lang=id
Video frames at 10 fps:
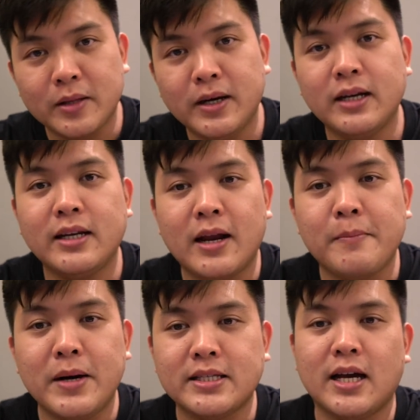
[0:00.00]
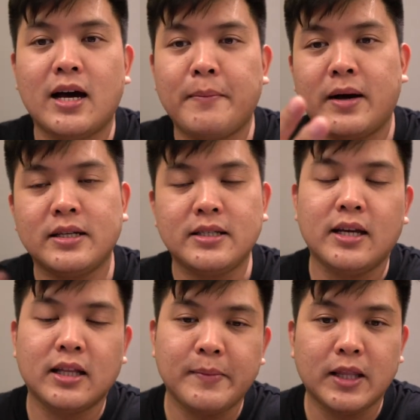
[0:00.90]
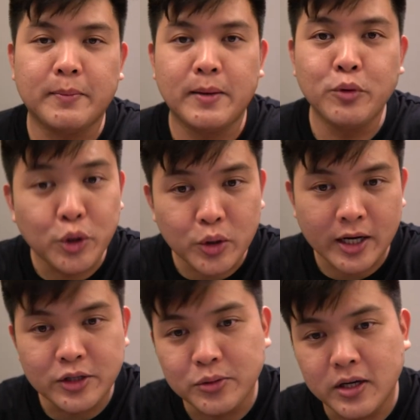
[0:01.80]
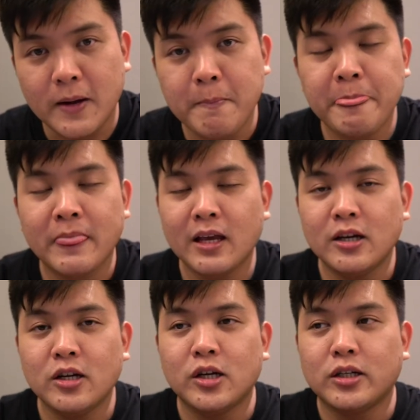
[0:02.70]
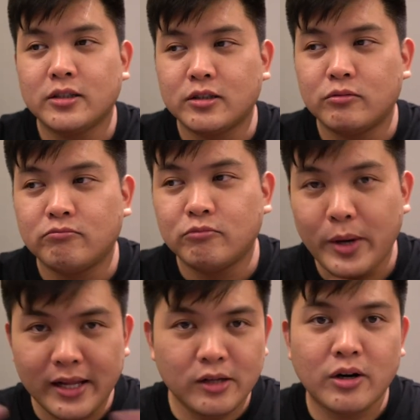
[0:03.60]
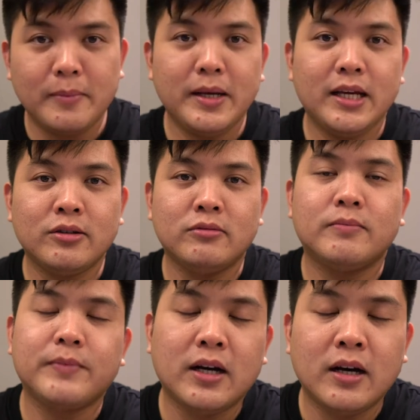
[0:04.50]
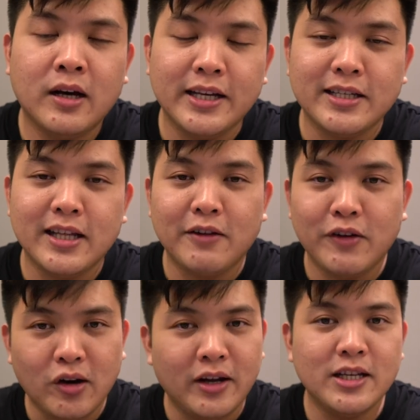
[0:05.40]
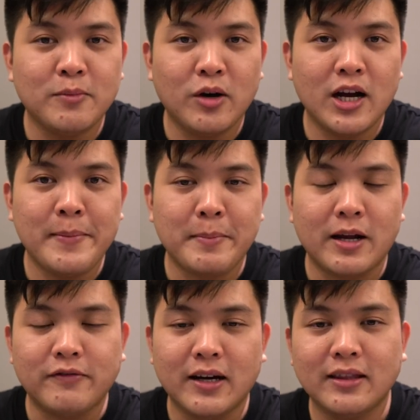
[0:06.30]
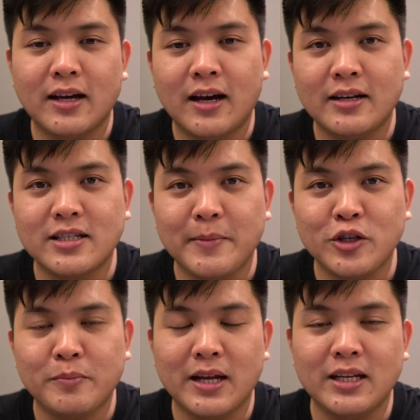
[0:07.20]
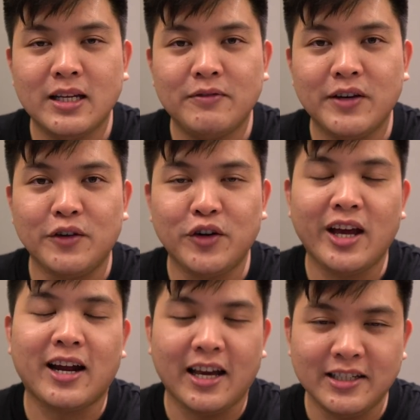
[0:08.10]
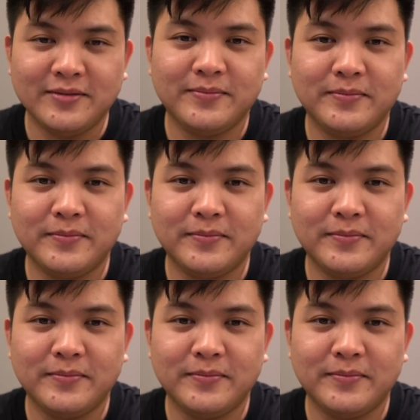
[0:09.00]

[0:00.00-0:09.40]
teman-teman dan baca apa sih yang teman-teman butuhkan juga. Well, kurang lebih itu eh, isi dari video kali ini. Semoga bermanfaat dan sampai jumpa di video-video yang lain.